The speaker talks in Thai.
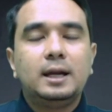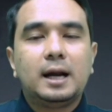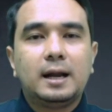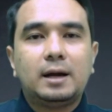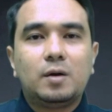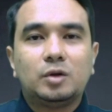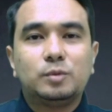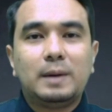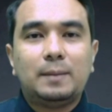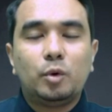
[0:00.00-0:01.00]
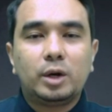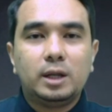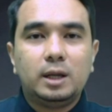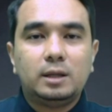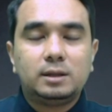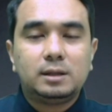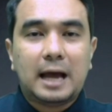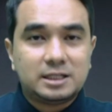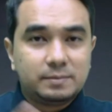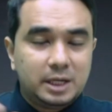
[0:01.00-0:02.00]
ทางด้านของสุพรรณบุรี
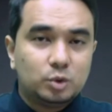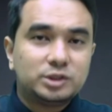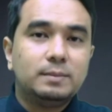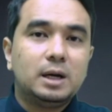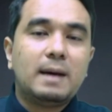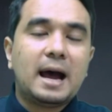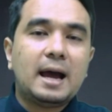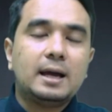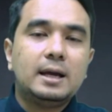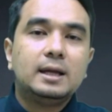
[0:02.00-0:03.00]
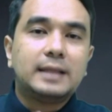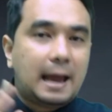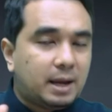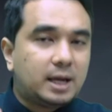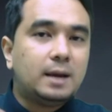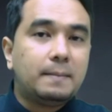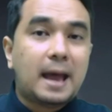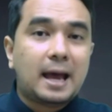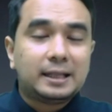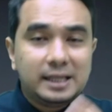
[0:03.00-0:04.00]
อาจจะมีหลุดเสมอบ้าง แต่ไม่เคย
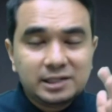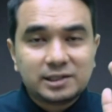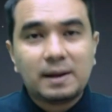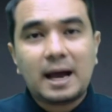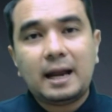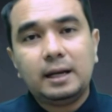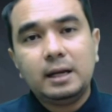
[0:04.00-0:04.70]
แพ้ที่สำคัญ